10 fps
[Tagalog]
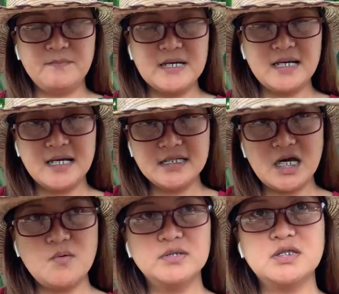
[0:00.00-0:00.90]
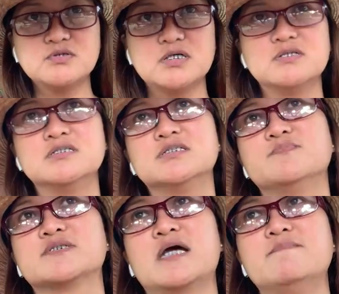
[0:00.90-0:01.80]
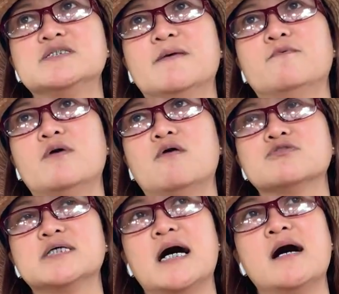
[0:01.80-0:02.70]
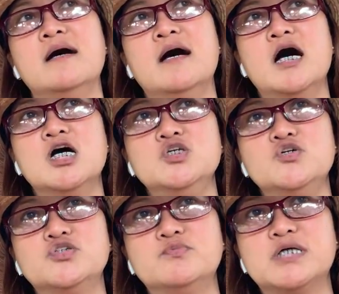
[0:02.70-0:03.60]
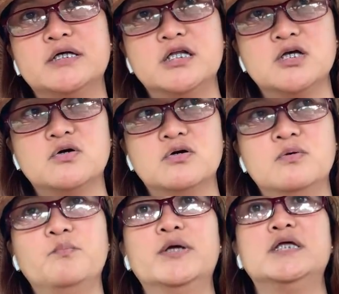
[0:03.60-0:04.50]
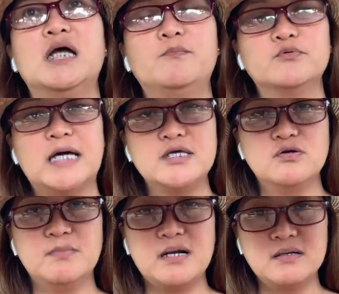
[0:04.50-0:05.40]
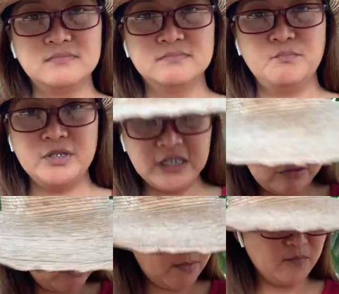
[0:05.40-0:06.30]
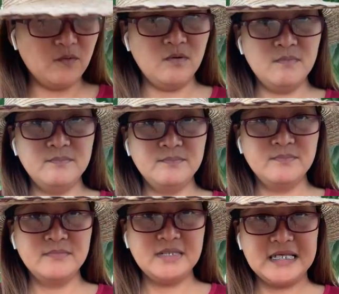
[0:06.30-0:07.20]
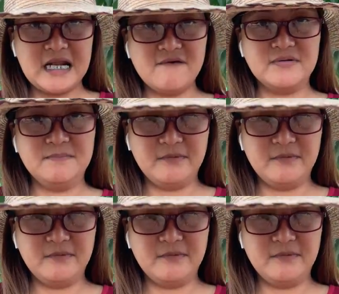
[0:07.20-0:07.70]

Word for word: pagka naka 1000 subscribes na po ako sa YouTube channel ko, pwede na po tayong mag pwede ko na pong i-raffle